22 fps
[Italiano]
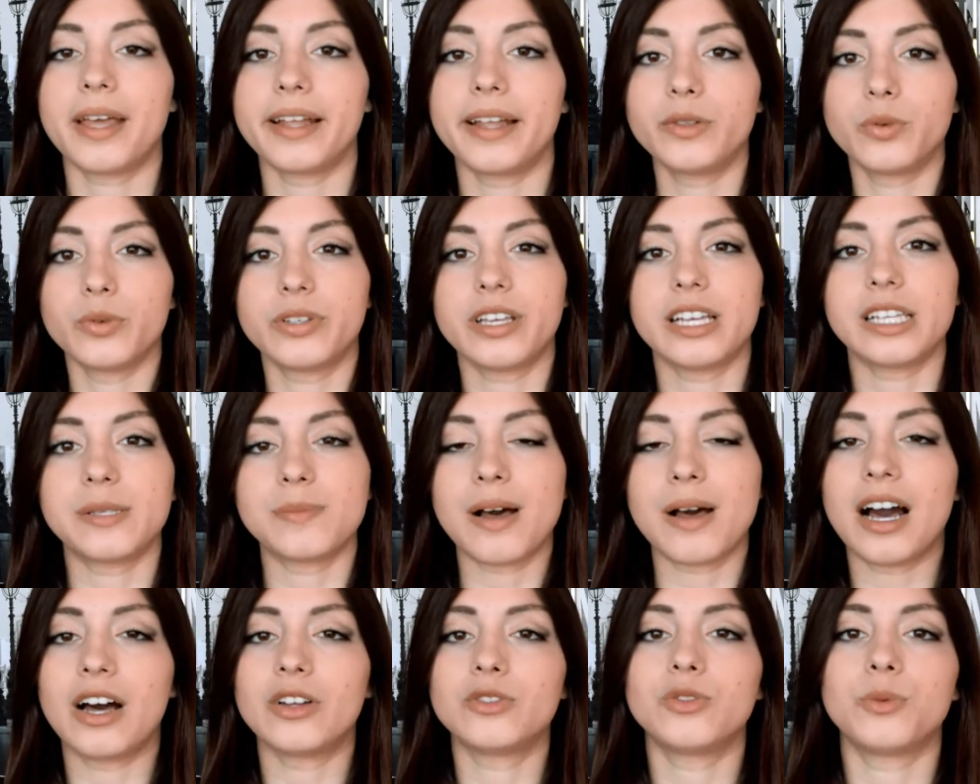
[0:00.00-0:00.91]

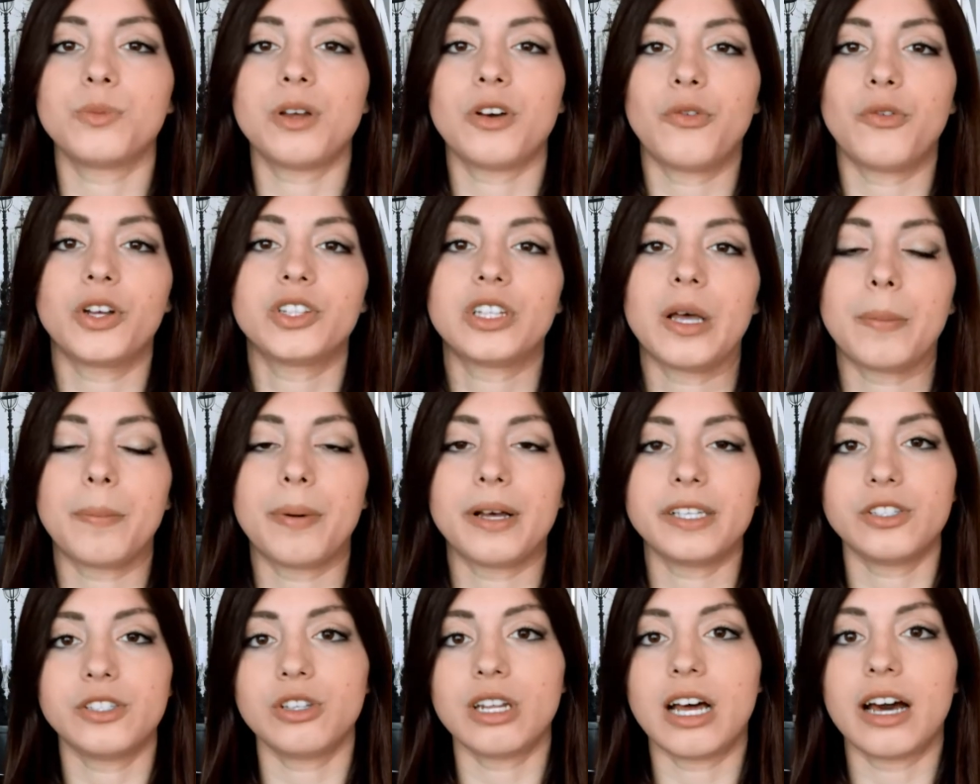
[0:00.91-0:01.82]
entusiasmato, mi ha fatto
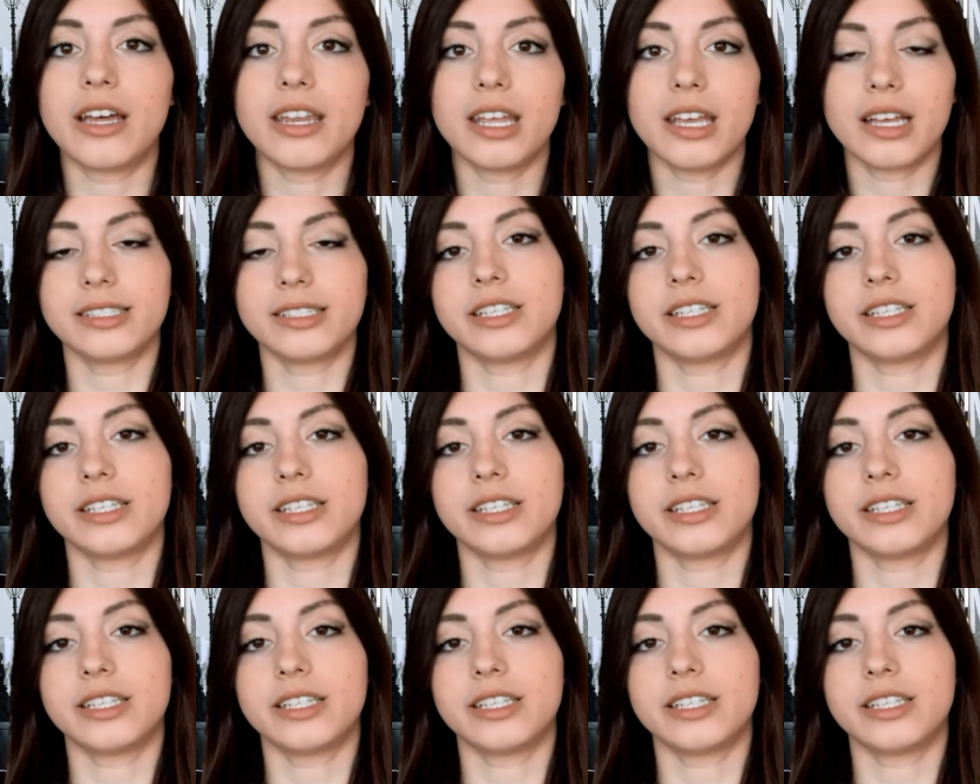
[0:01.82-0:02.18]
appassionare.